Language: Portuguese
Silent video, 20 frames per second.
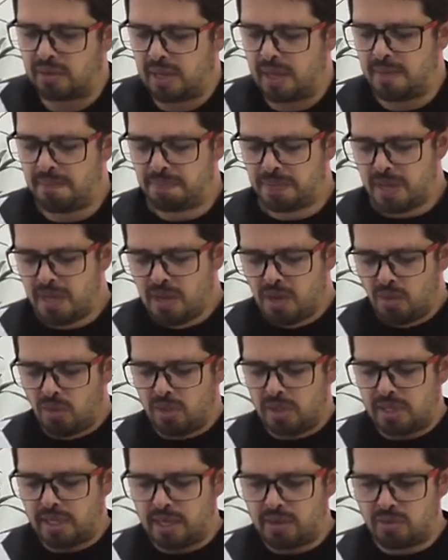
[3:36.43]
ok?
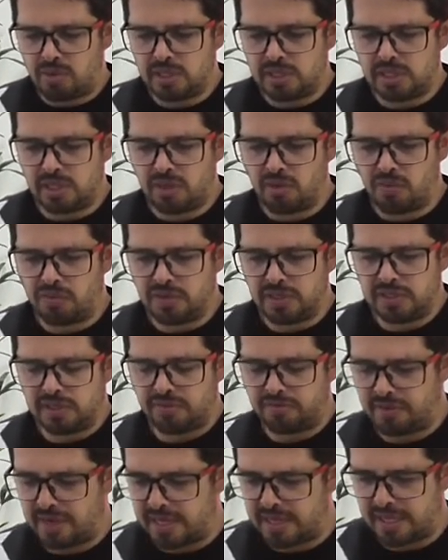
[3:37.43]
Outra coisa em que o Fuzzy
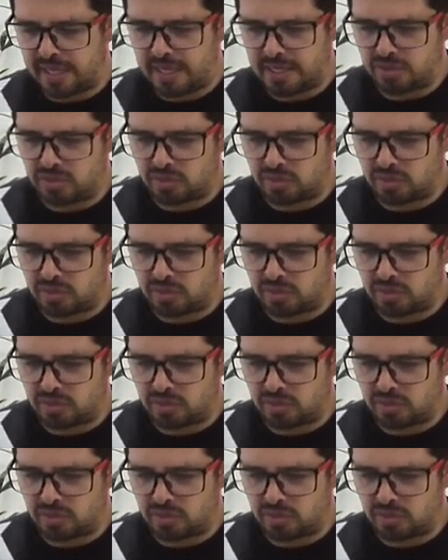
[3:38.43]
Finder